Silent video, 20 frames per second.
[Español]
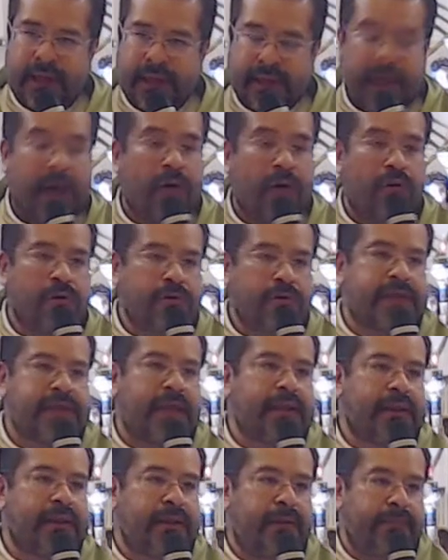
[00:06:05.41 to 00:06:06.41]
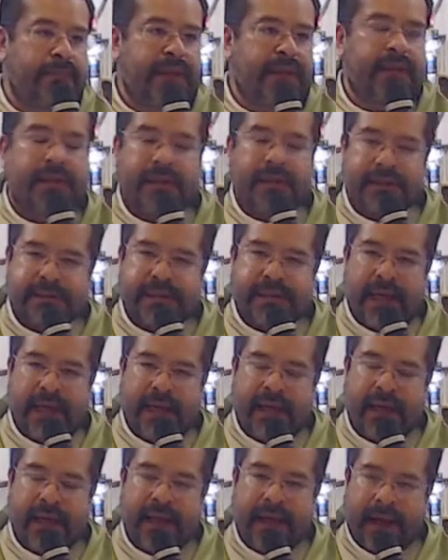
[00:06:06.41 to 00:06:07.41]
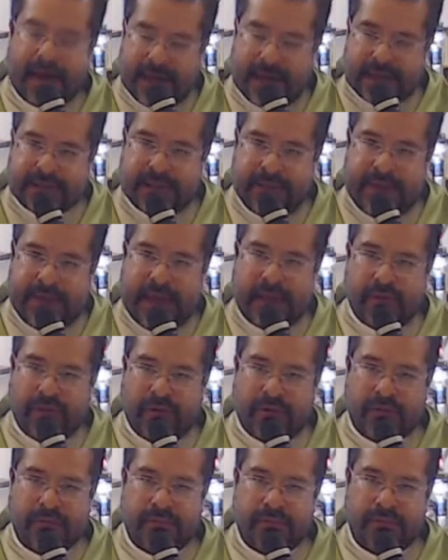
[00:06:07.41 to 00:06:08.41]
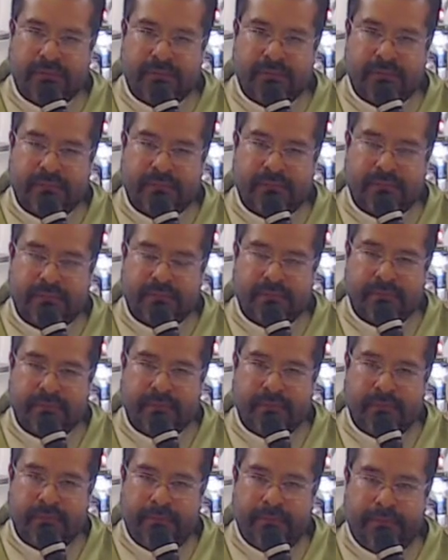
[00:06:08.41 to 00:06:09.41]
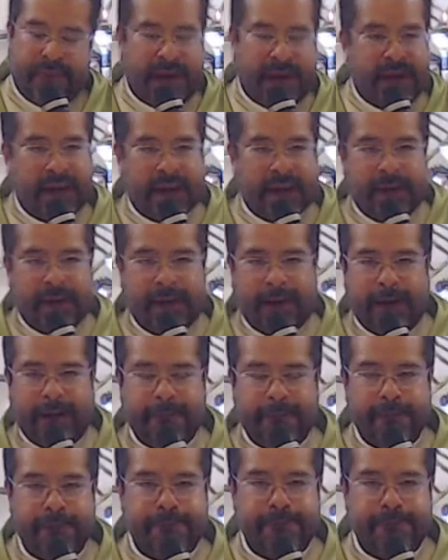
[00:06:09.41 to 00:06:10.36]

que constantemente está recibiendo para que